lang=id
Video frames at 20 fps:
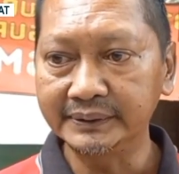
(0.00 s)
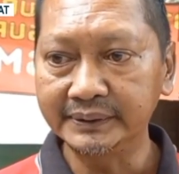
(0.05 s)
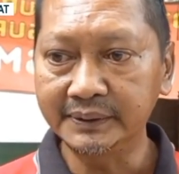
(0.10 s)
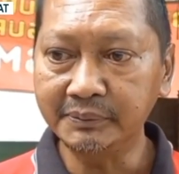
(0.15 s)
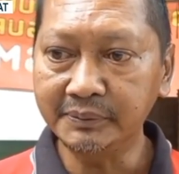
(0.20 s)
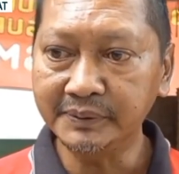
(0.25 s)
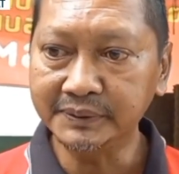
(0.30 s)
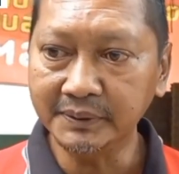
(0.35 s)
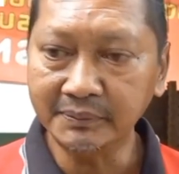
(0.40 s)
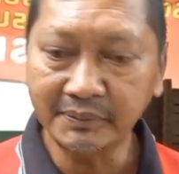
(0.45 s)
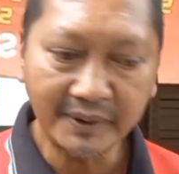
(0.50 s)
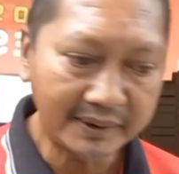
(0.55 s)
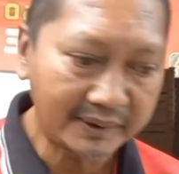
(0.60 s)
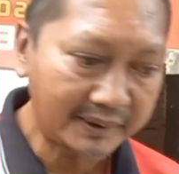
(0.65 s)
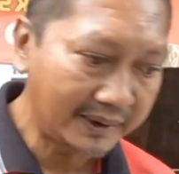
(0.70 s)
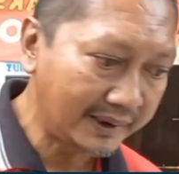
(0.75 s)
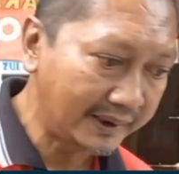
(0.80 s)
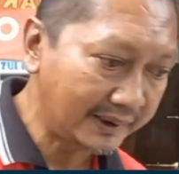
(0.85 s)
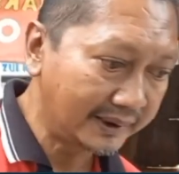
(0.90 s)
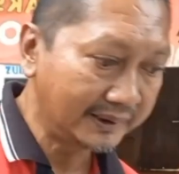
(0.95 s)
Tiba-tiba
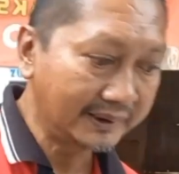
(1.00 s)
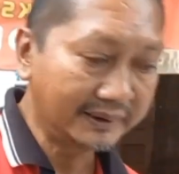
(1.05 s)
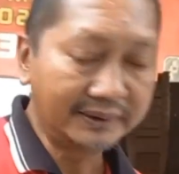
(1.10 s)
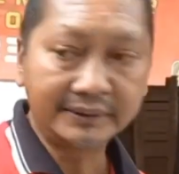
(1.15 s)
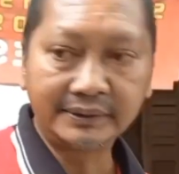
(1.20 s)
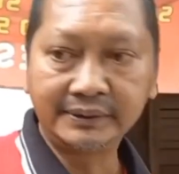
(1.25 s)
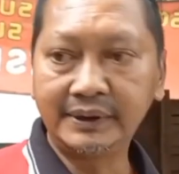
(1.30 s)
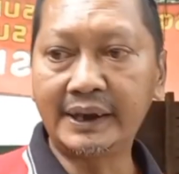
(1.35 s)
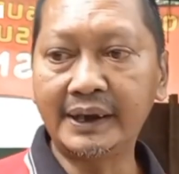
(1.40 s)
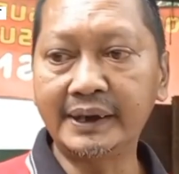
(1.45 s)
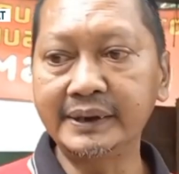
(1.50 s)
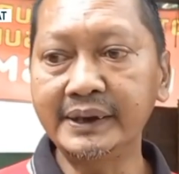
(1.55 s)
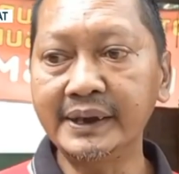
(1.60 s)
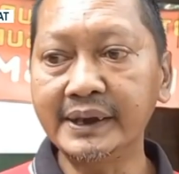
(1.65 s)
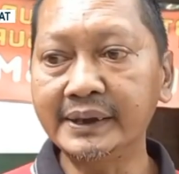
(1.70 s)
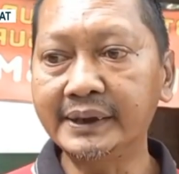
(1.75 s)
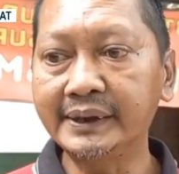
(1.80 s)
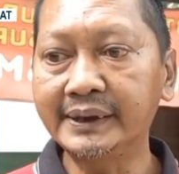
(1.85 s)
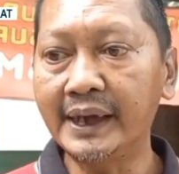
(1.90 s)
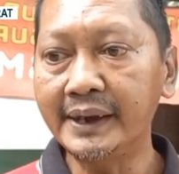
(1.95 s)

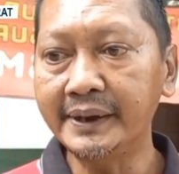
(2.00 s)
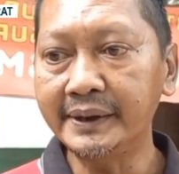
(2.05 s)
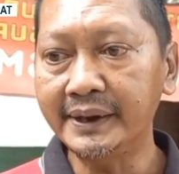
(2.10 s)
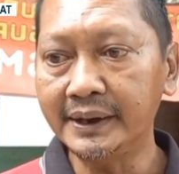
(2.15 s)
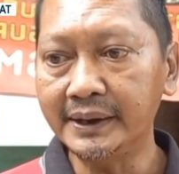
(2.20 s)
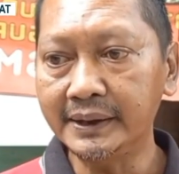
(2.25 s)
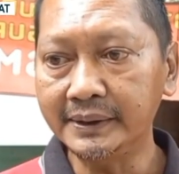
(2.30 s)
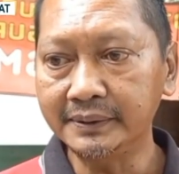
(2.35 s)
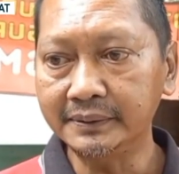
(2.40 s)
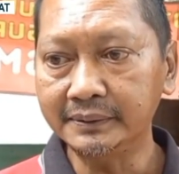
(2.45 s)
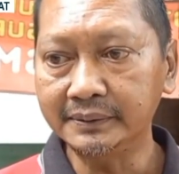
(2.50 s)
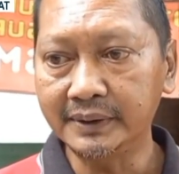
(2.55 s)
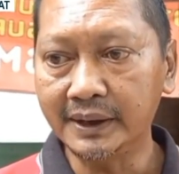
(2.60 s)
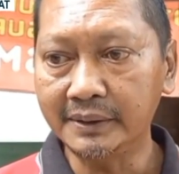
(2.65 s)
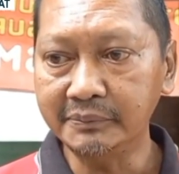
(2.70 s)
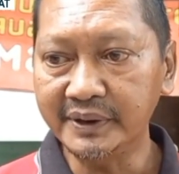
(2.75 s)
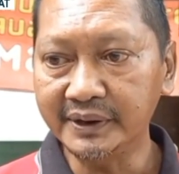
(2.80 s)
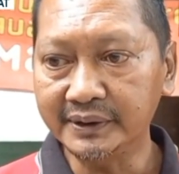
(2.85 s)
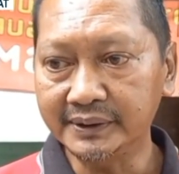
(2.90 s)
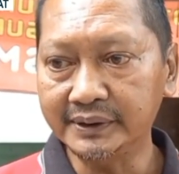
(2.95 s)
nyarinya ke kanan,
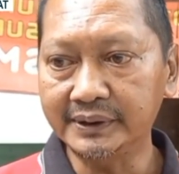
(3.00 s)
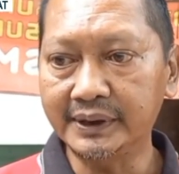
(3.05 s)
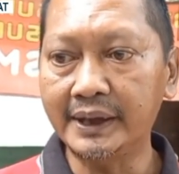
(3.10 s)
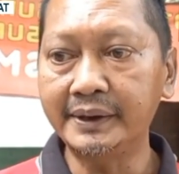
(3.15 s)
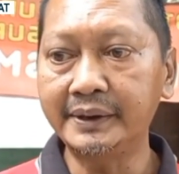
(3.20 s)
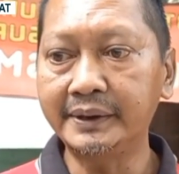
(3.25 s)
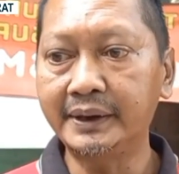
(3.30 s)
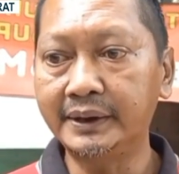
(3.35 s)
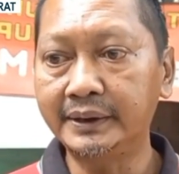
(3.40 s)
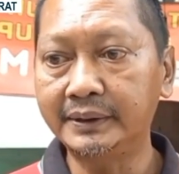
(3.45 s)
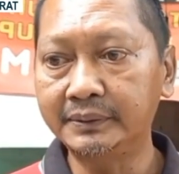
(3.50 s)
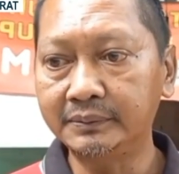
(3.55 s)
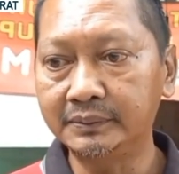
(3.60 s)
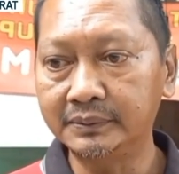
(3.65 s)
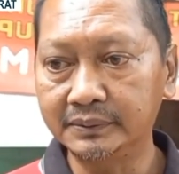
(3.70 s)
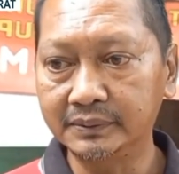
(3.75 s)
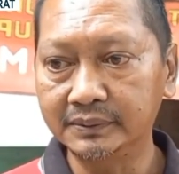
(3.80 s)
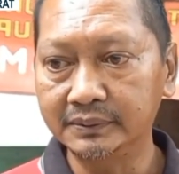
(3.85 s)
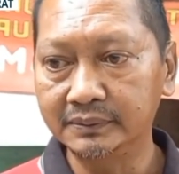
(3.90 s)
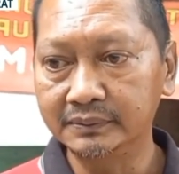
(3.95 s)
ngambil ke kanan.
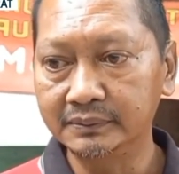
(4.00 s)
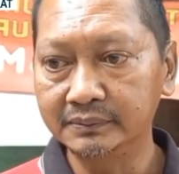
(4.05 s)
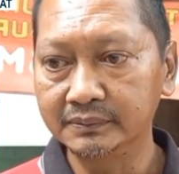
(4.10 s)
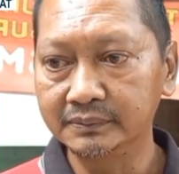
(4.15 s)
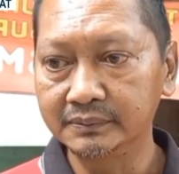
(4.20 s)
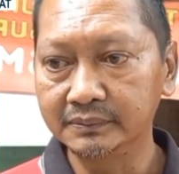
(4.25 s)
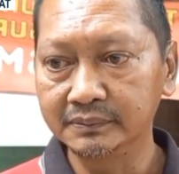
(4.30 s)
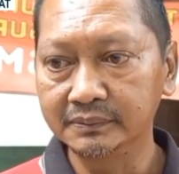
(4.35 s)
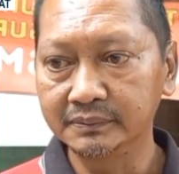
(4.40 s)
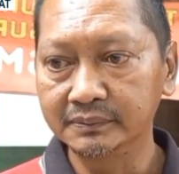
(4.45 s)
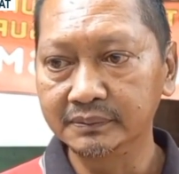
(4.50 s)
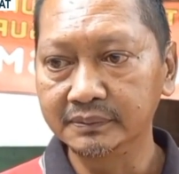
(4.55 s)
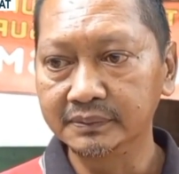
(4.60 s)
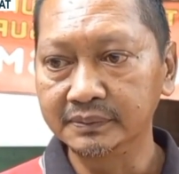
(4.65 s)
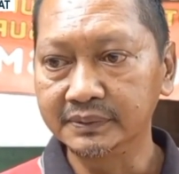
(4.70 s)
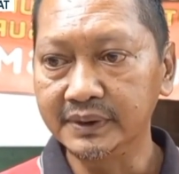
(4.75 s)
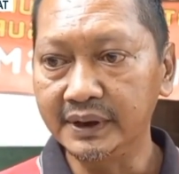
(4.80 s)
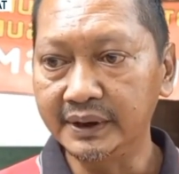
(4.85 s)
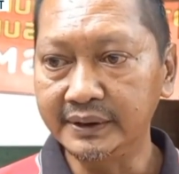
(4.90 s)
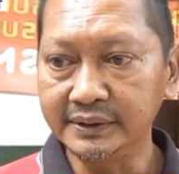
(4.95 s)

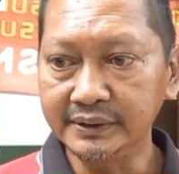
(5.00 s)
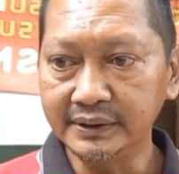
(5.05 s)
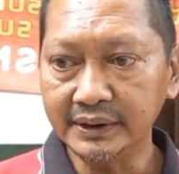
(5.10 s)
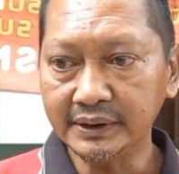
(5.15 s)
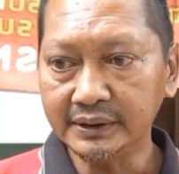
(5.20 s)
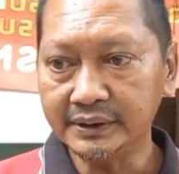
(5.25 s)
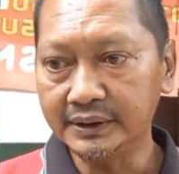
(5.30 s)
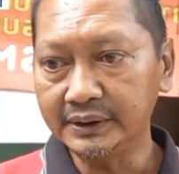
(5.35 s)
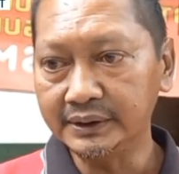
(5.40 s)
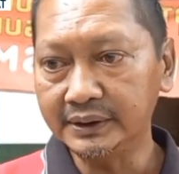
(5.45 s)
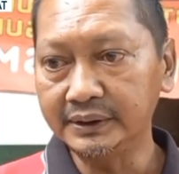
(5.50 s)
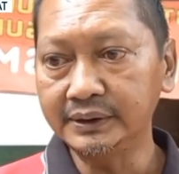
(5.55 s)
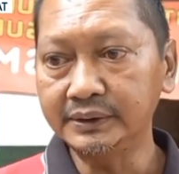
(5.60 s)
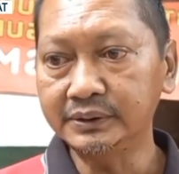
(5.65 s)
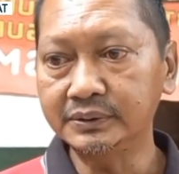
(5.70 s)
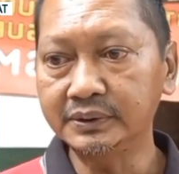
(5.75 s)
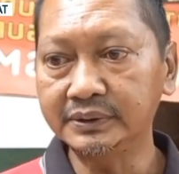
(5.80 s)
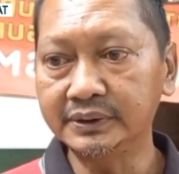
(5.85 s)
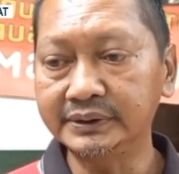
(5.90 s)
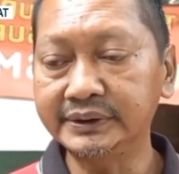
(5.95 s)
Jadinya ke
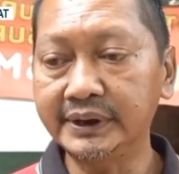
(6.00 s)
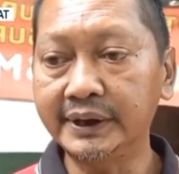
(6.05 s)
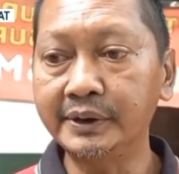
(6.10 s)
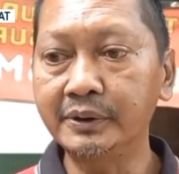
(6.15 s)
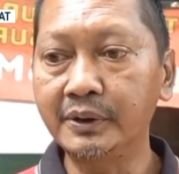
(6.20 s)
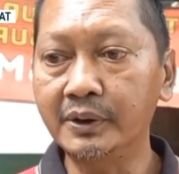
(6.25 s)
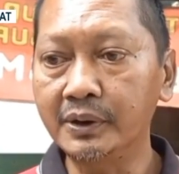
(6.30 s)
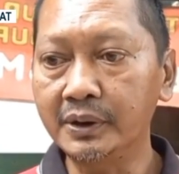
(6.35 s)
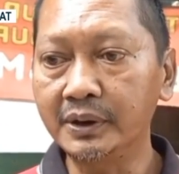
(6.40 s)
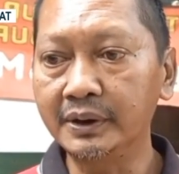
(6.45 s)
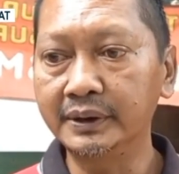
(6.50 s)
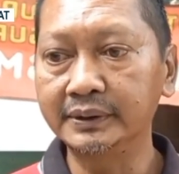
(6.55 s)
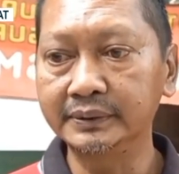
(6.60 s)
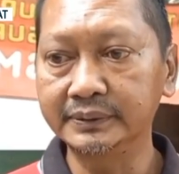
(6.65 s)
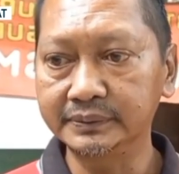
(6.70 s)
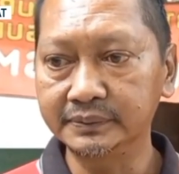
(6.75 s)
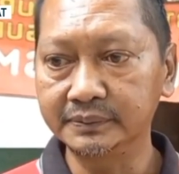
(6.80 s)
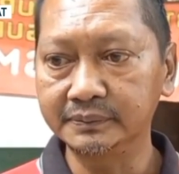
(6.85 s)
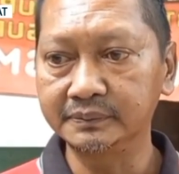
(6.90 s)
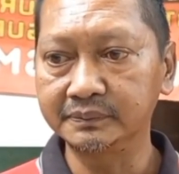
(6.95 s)
itu, ke
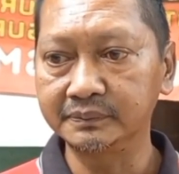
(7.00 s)
senggol.